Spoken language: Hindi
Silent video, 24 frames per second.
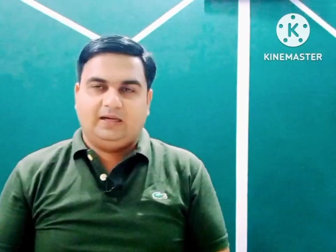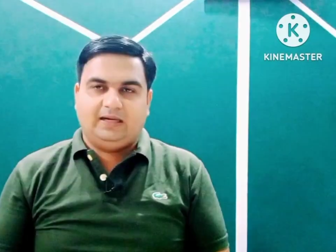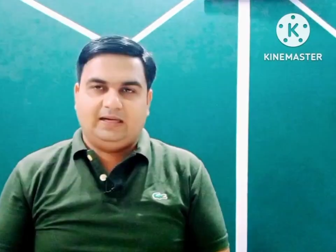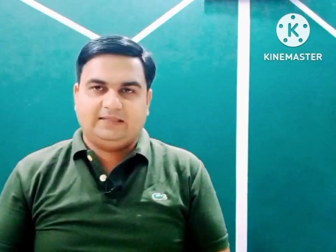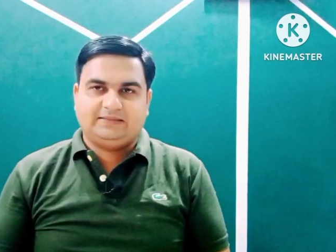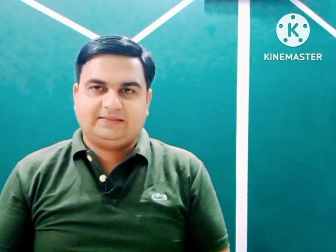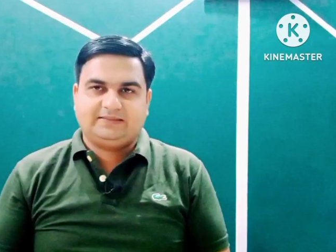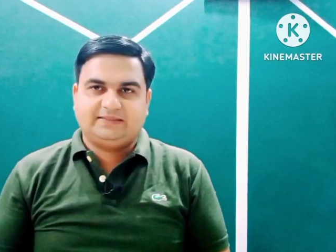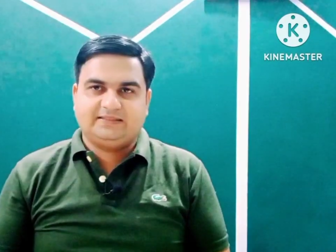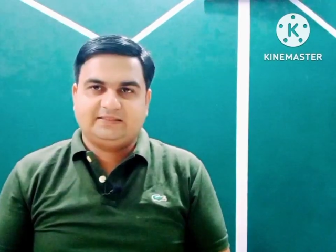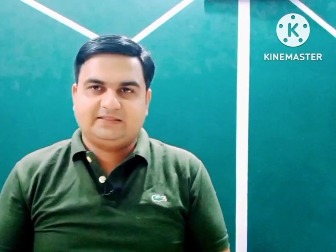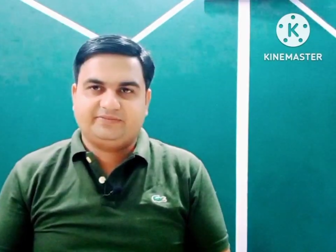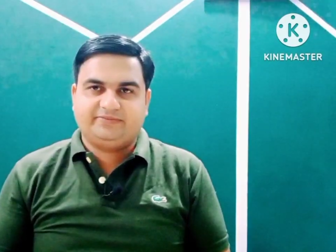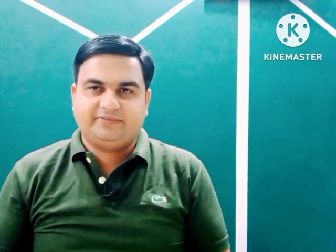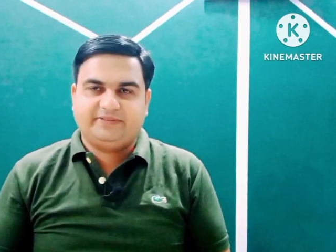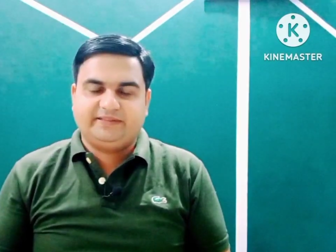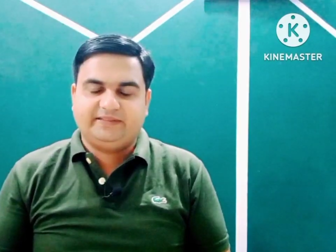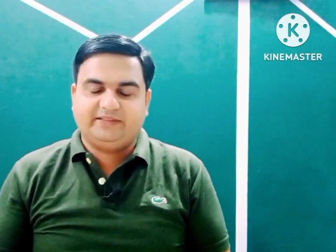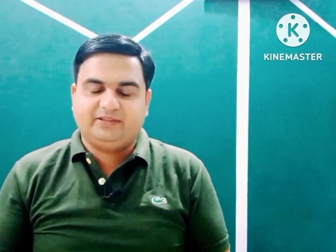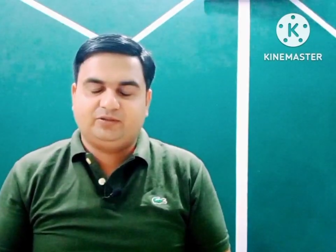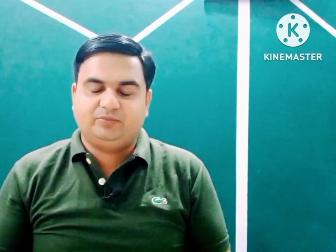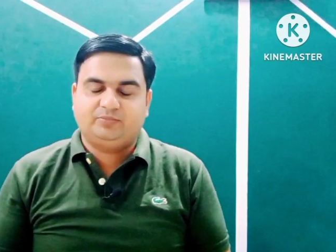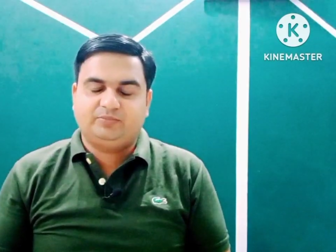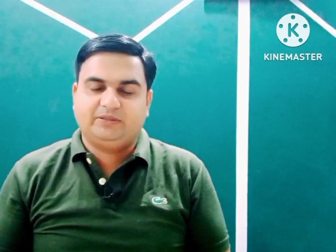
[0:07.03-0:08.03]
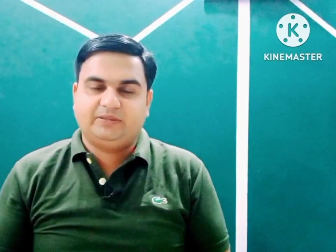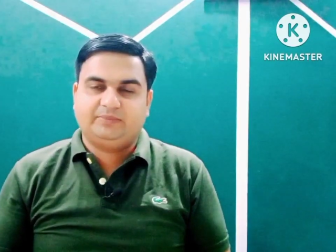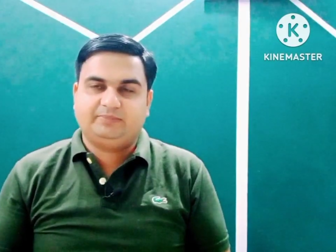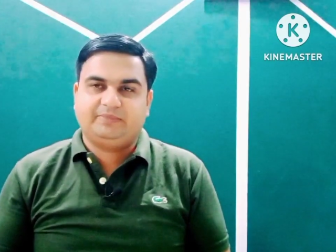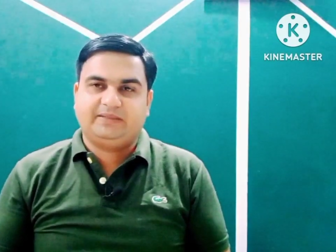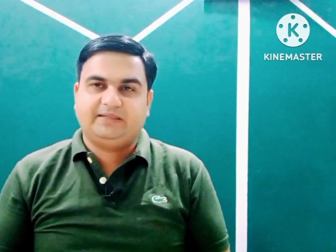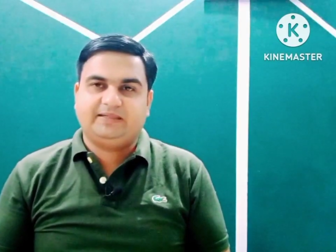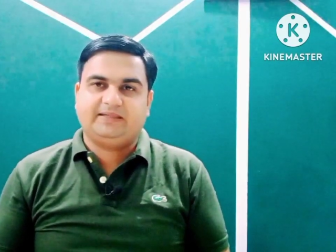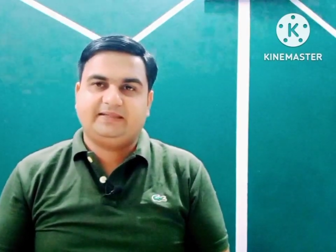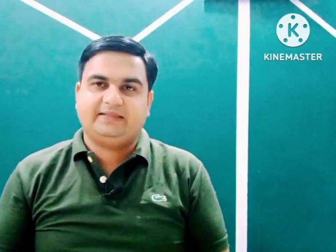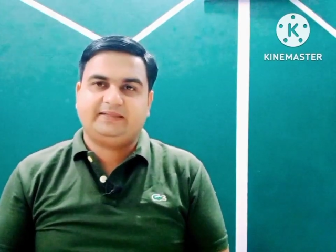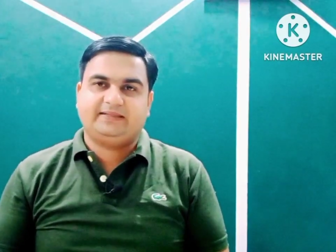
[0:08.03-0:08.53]
आज की इस वीडियो में
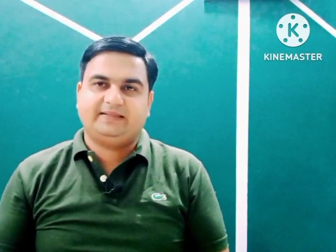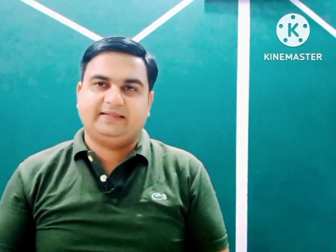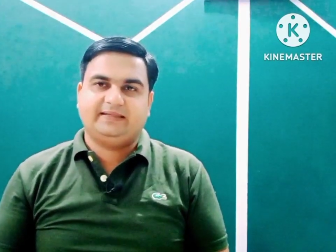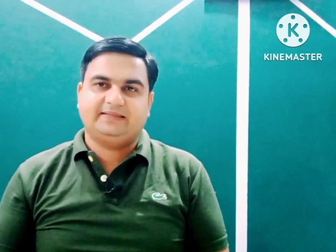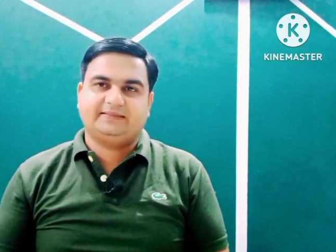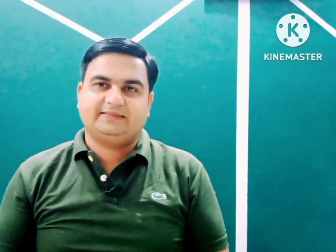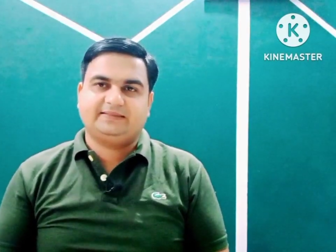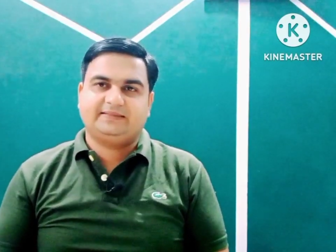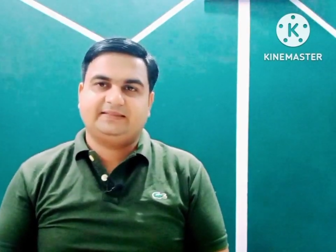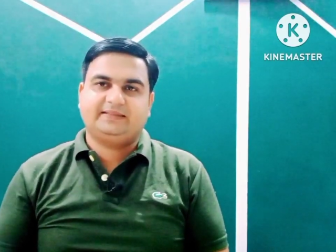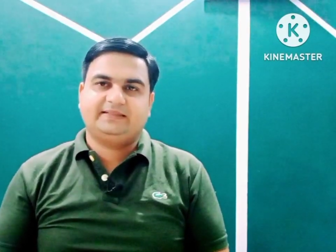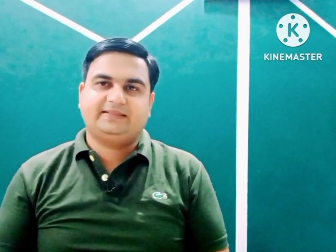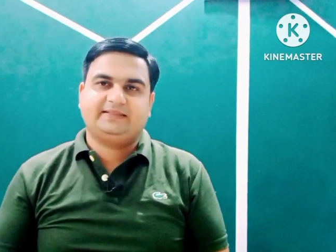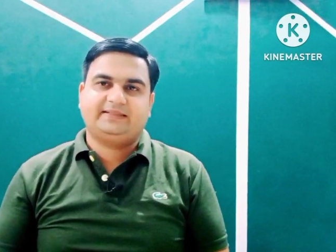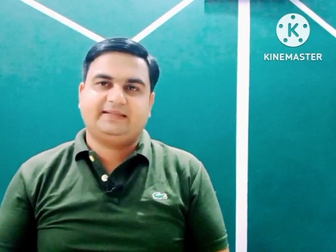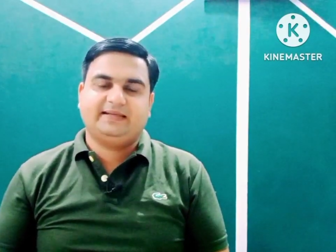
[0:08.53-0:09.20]
मैं एक ऐसे